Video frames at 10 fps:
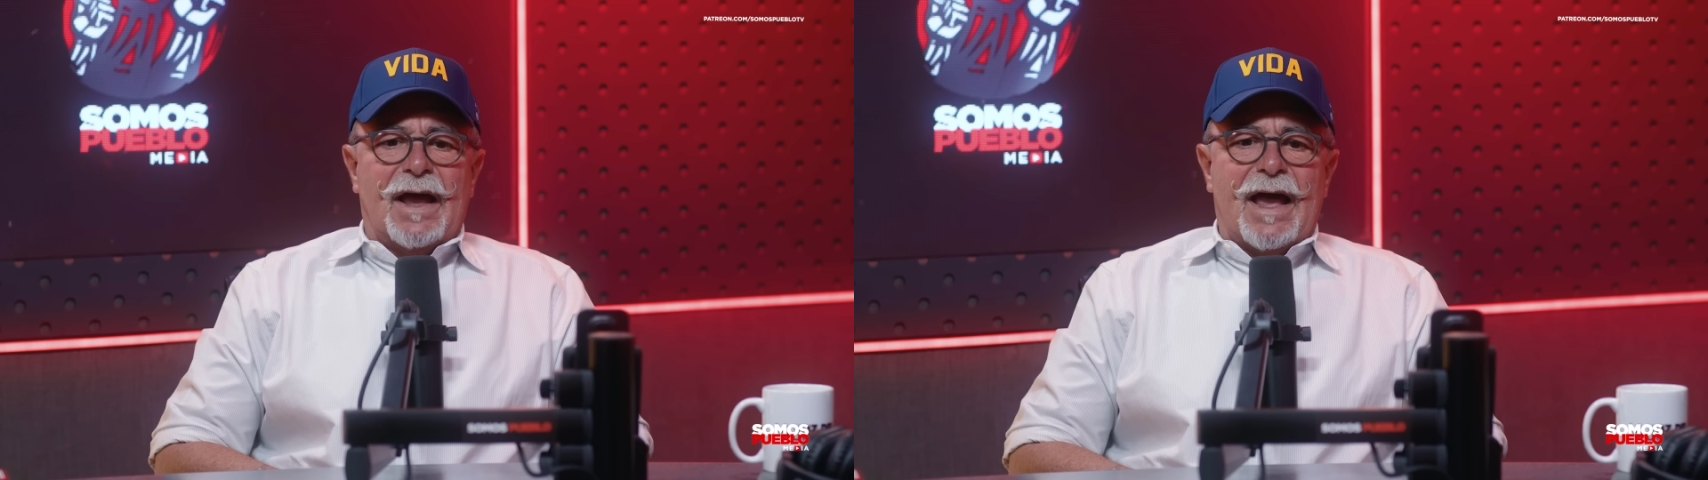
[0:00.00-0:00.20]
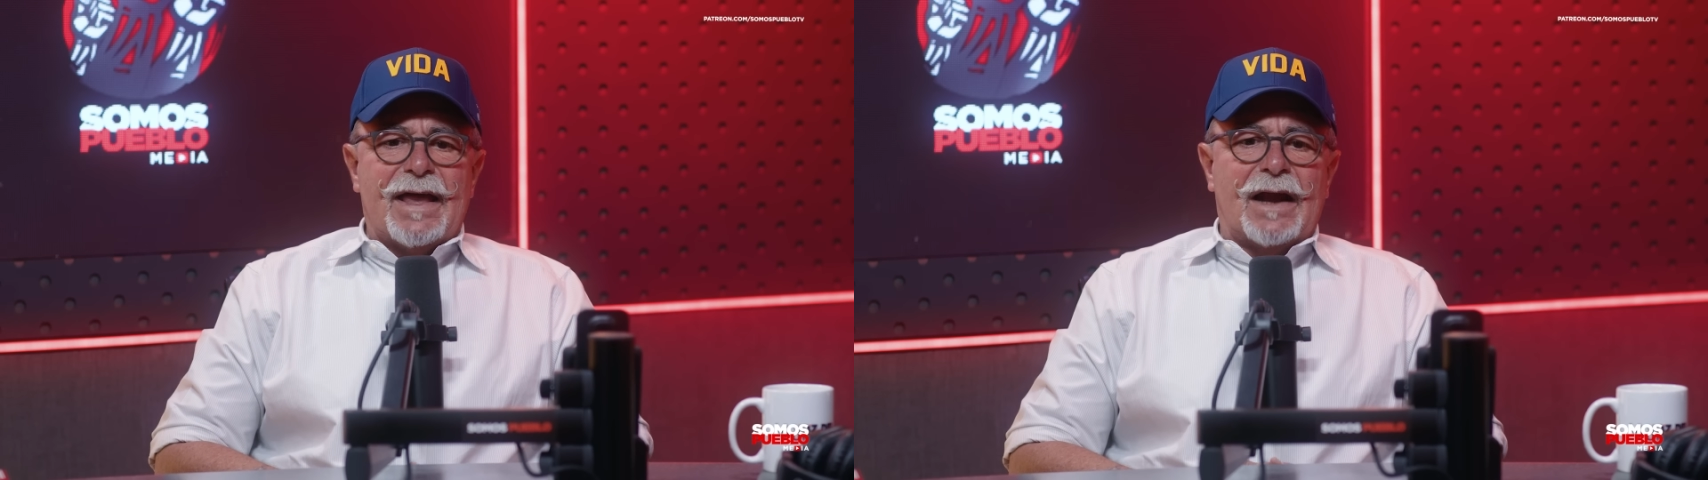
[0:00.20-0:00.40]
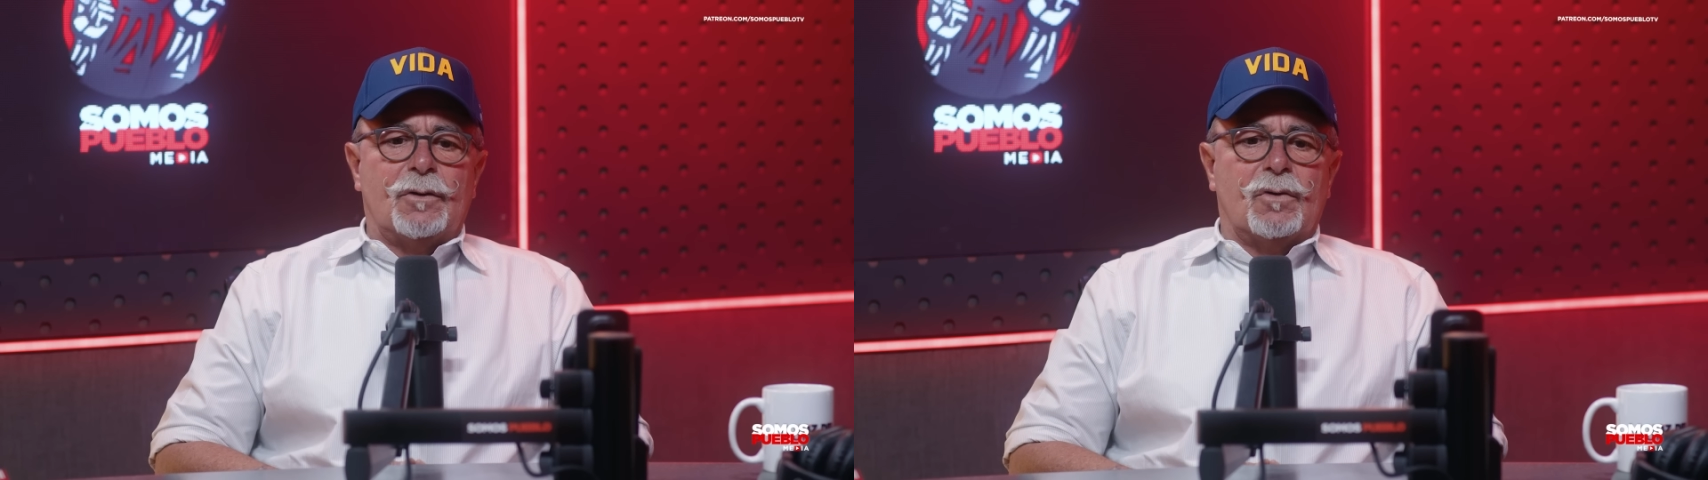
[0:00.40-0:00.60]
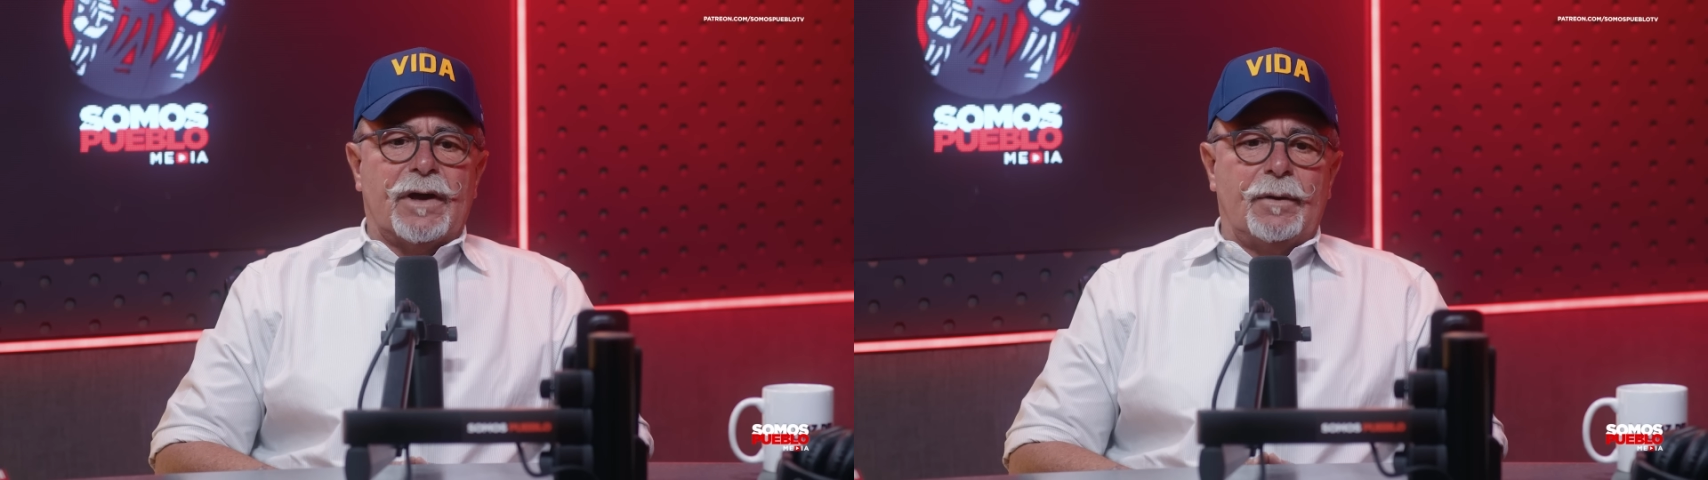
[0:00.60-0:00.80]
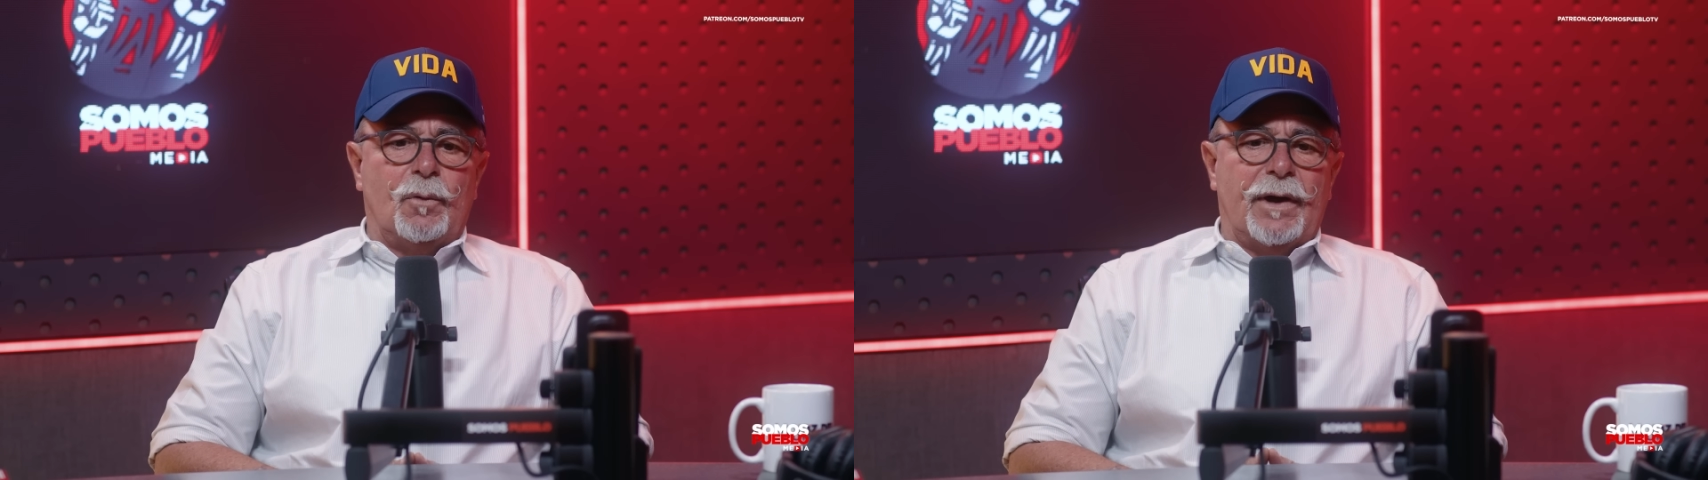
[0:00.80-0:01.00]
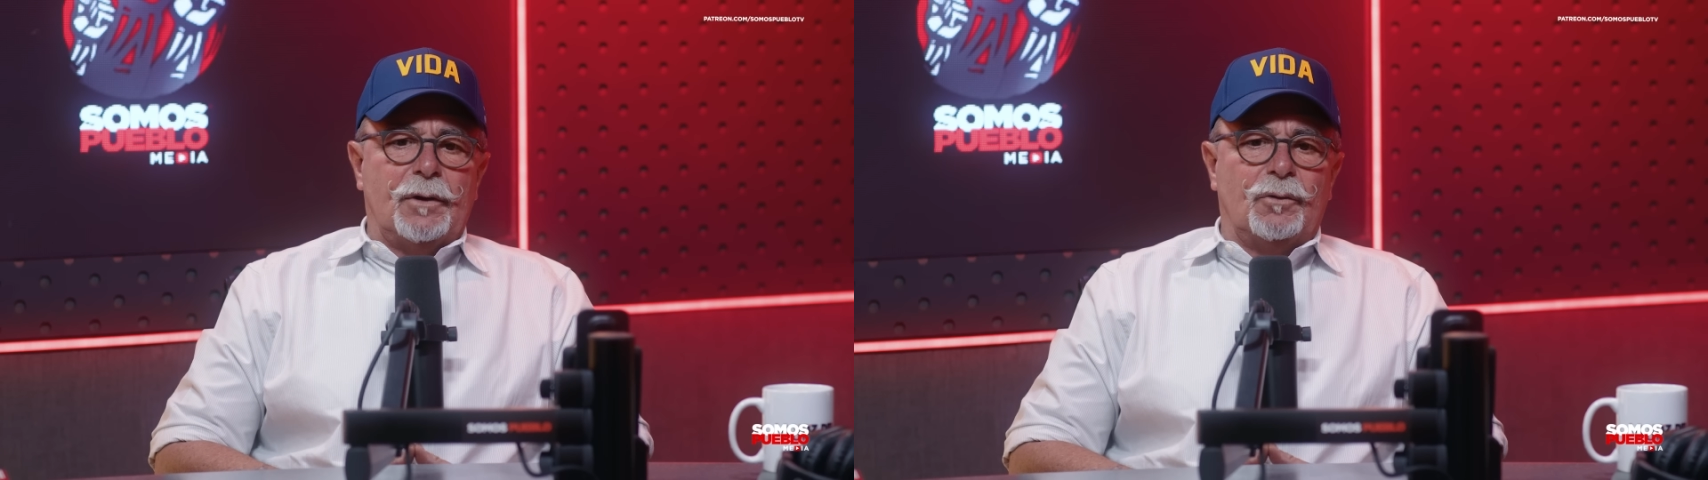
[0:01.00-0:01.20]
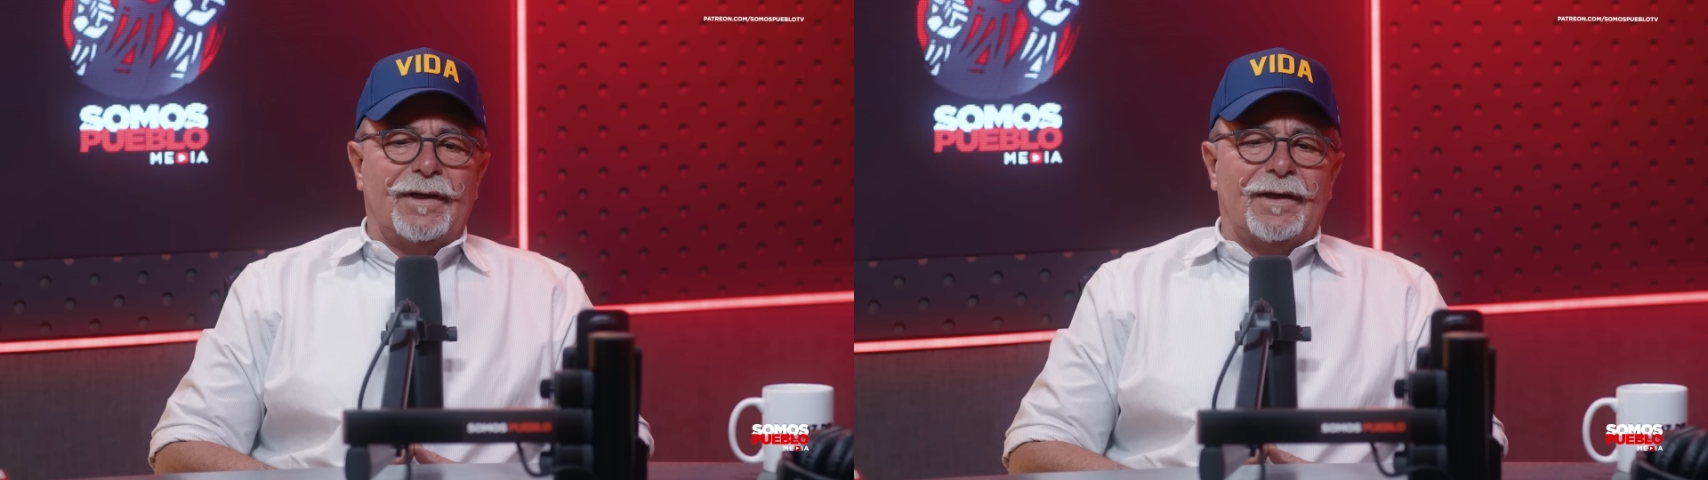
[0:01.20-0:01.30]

hay algo que es bueno